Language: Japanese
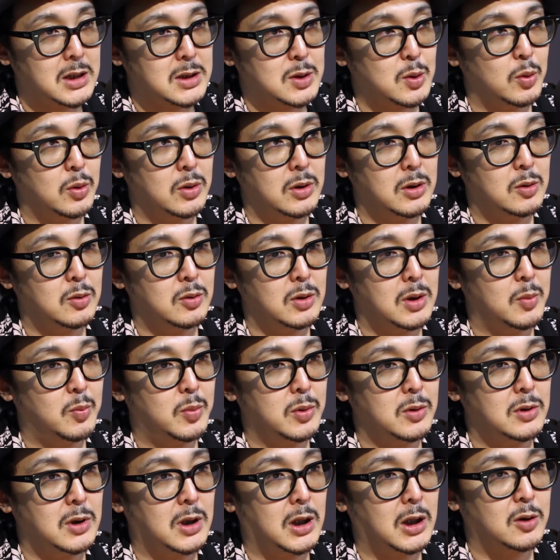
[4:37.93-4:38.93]
そういうふうに
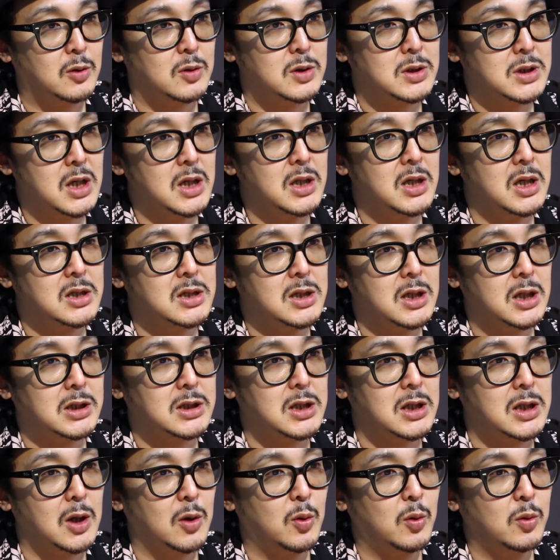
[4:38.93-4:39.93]
文化として根付か
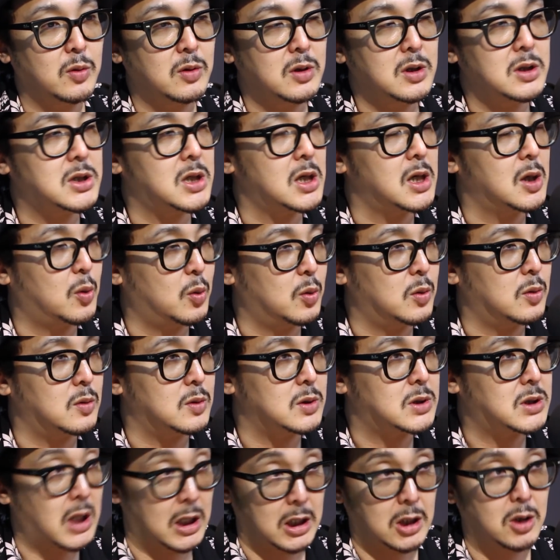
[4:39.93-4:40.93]
せたことで成功
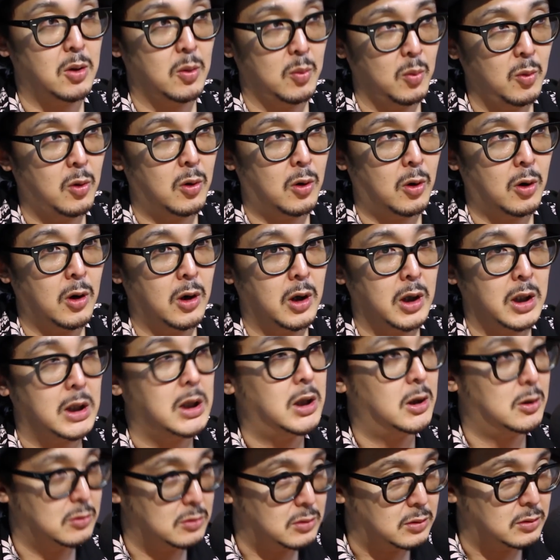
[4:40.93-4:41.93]
した人もい
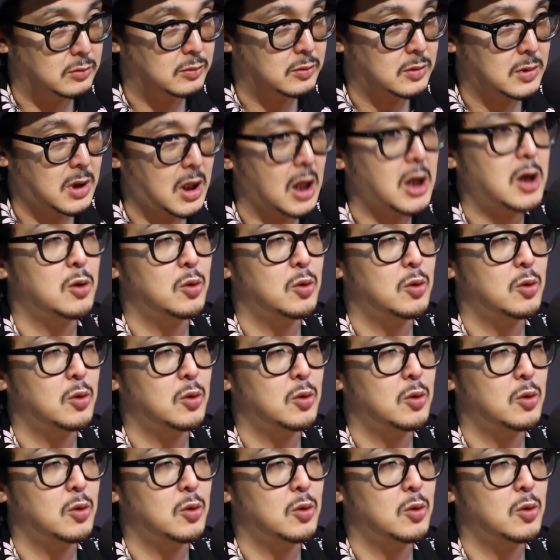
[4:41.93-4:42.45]
るってい